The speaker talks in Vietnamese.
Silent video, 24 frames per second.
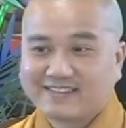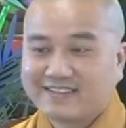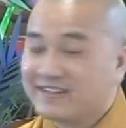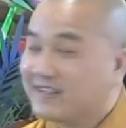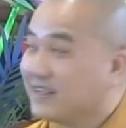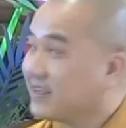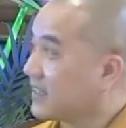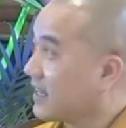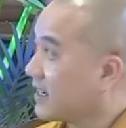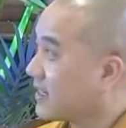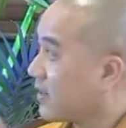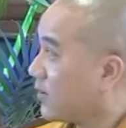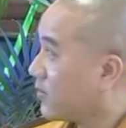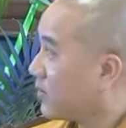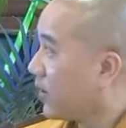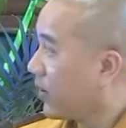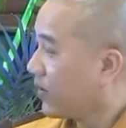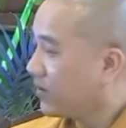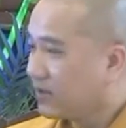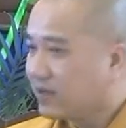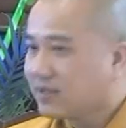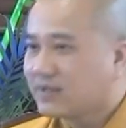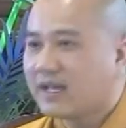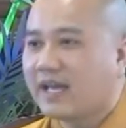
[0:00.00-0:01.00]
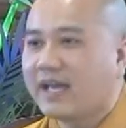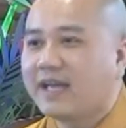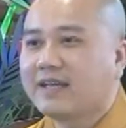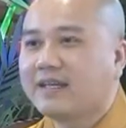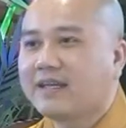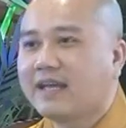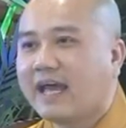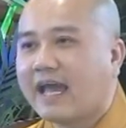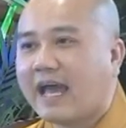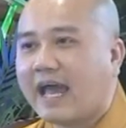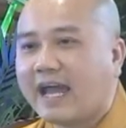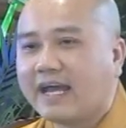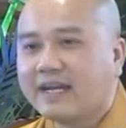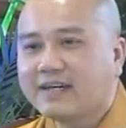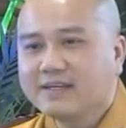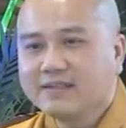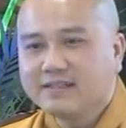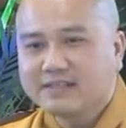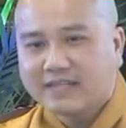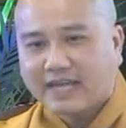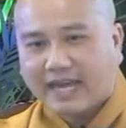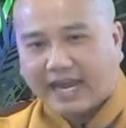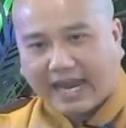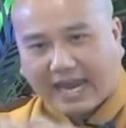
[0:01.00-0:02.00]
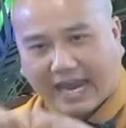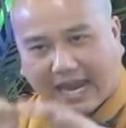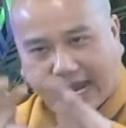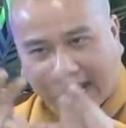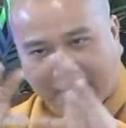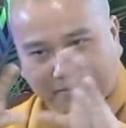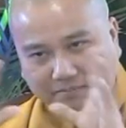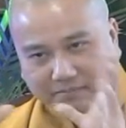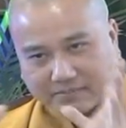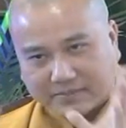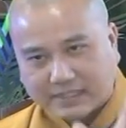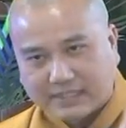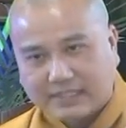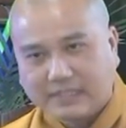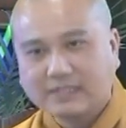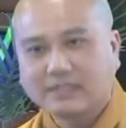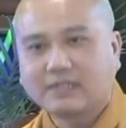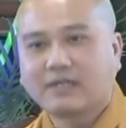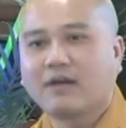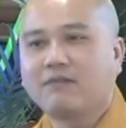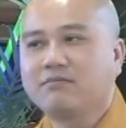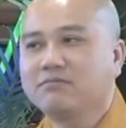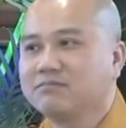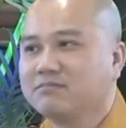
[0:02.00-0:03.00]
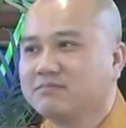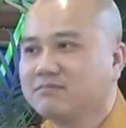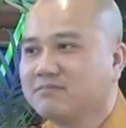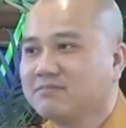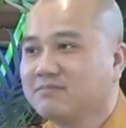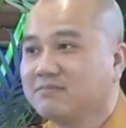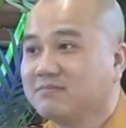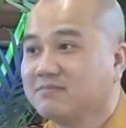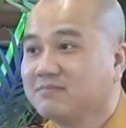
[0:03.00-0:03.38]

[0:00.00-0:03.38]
Cho nên cái câu đối rất hay, hải đức hàm thiên không.